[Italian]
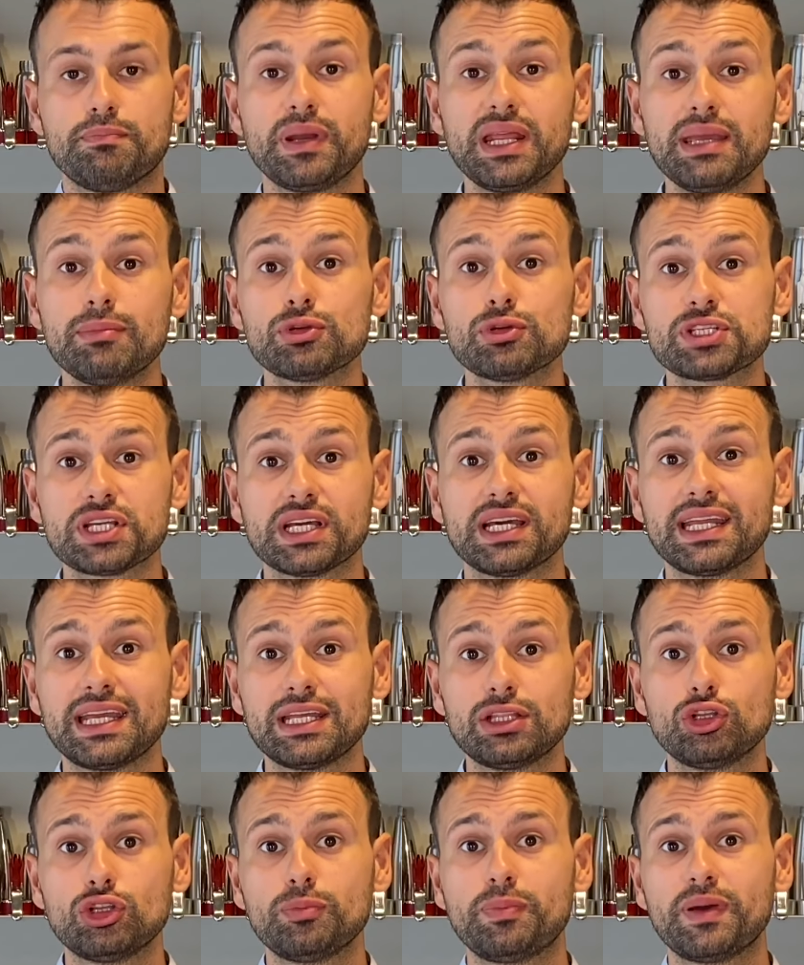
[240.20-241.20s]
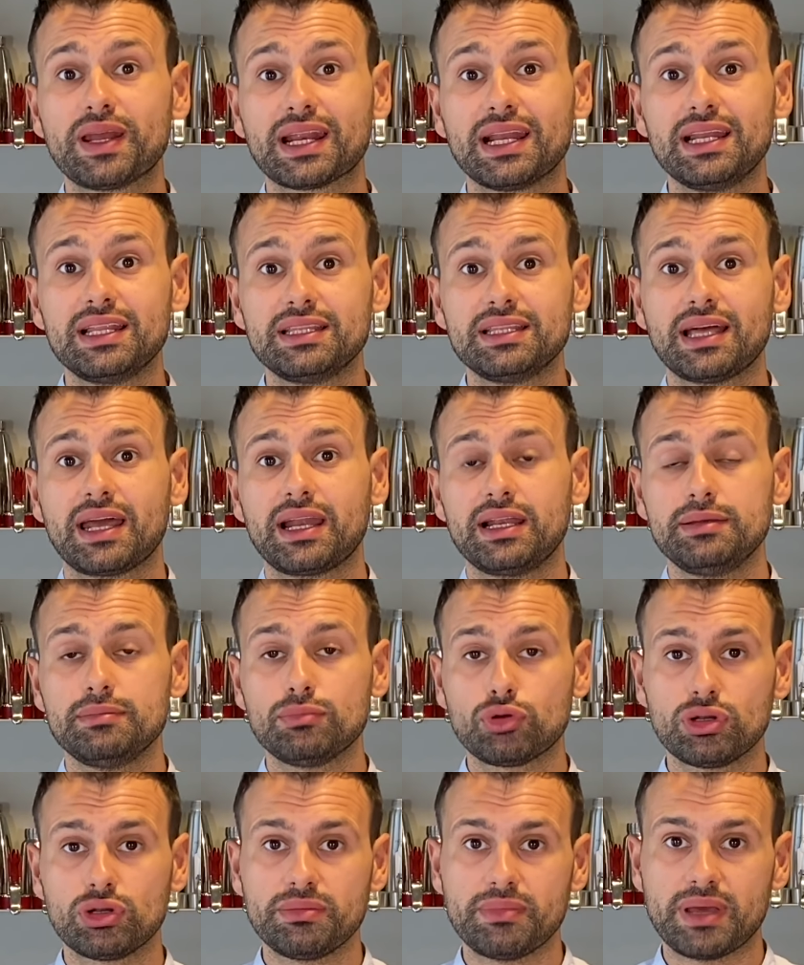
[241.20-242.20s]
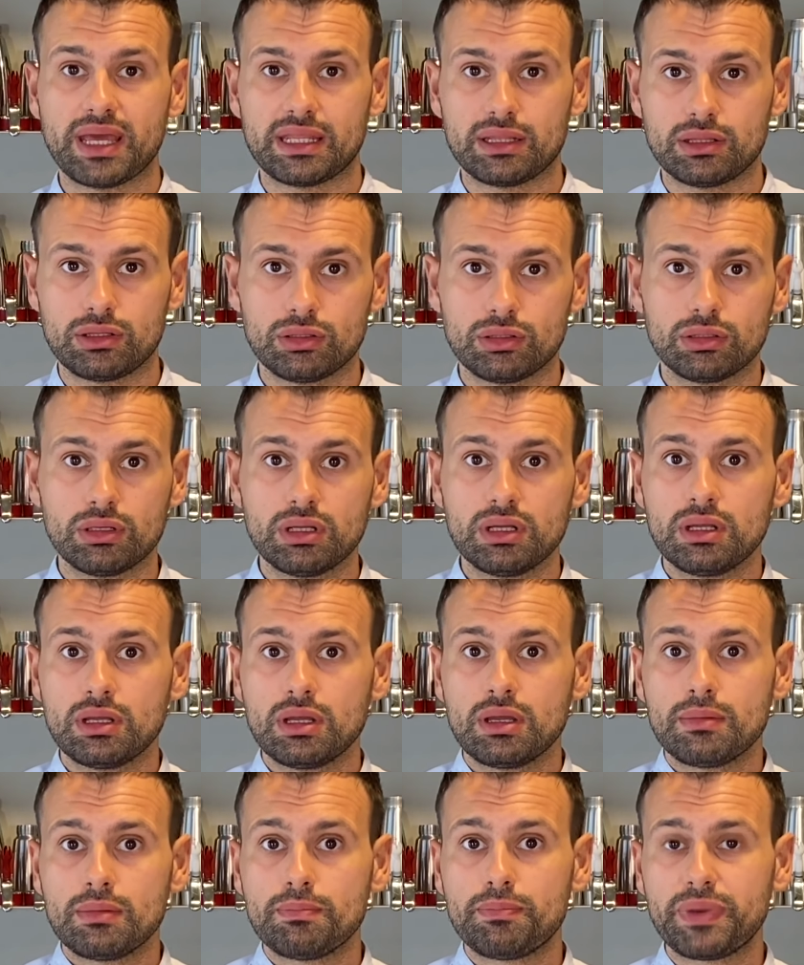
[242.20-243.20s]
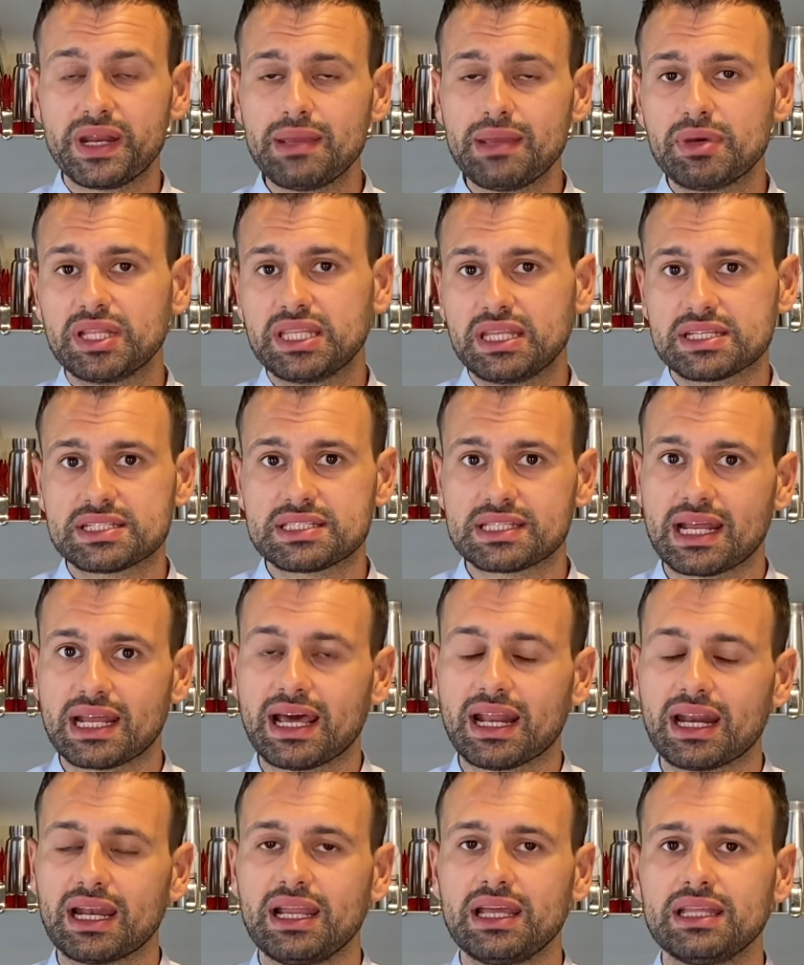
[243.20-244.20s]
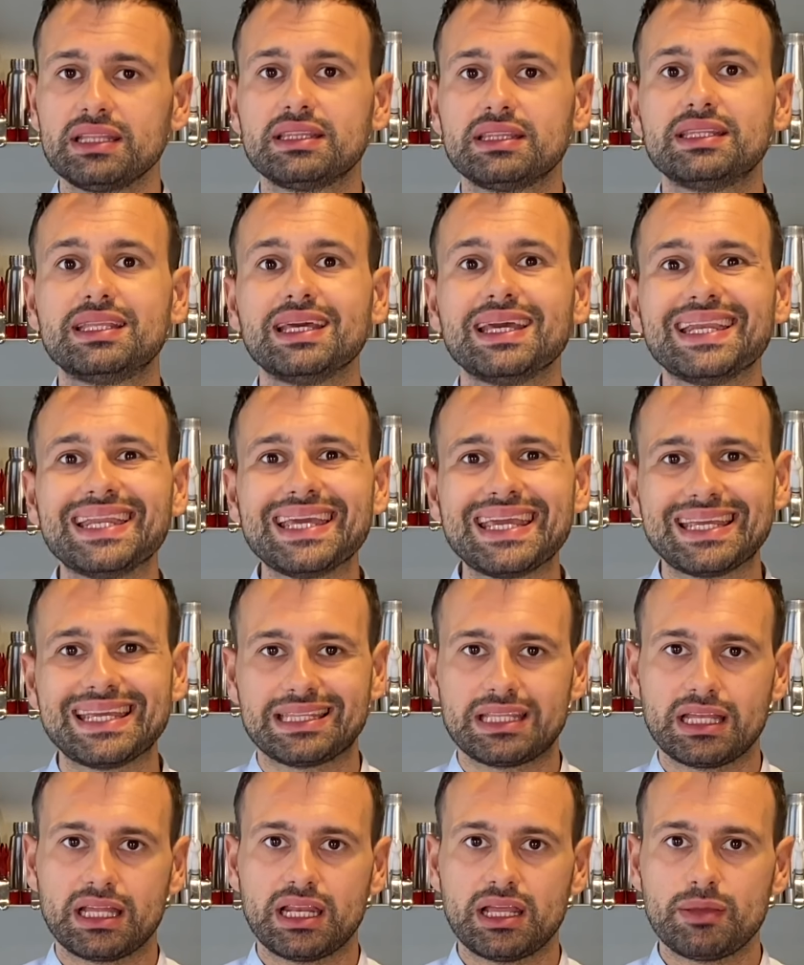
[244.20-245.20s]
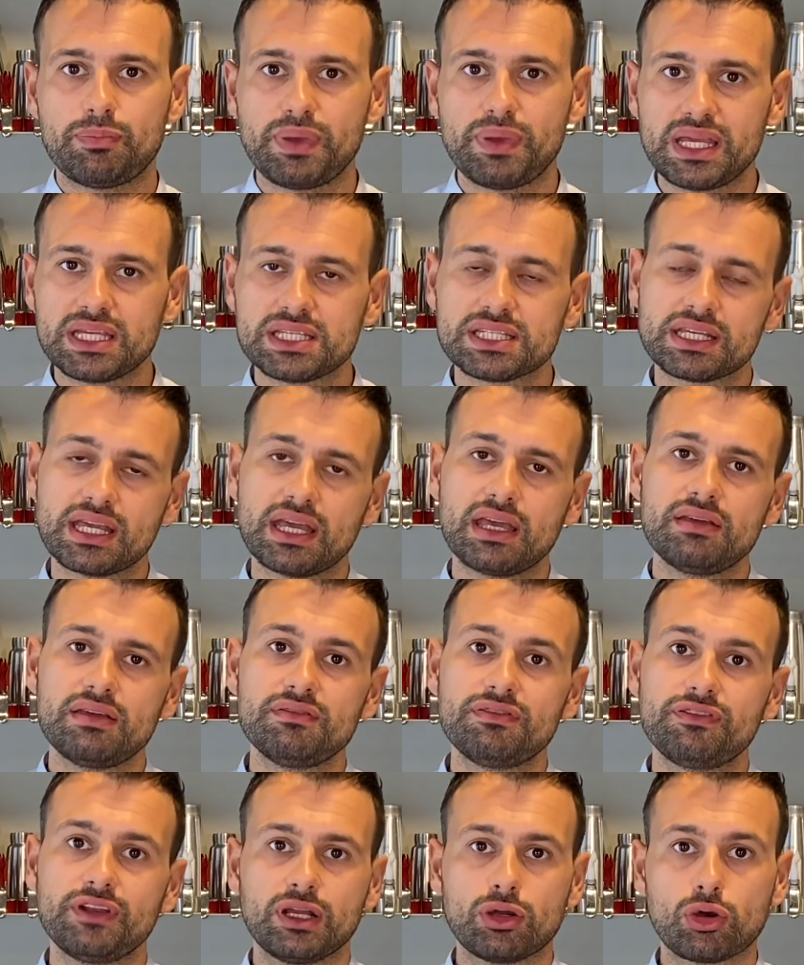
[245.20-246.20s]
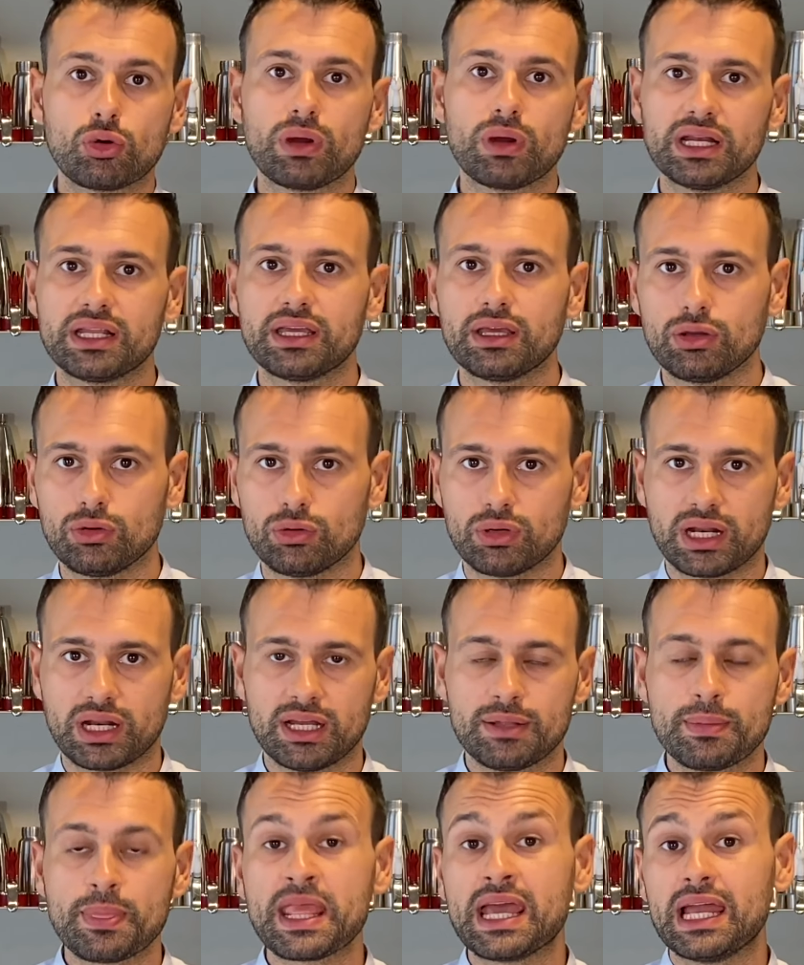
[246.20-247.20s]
Primo segreto per rallentare l'imbrunimento, Prima di estrarle tenete le pesche in frigo qualche ora.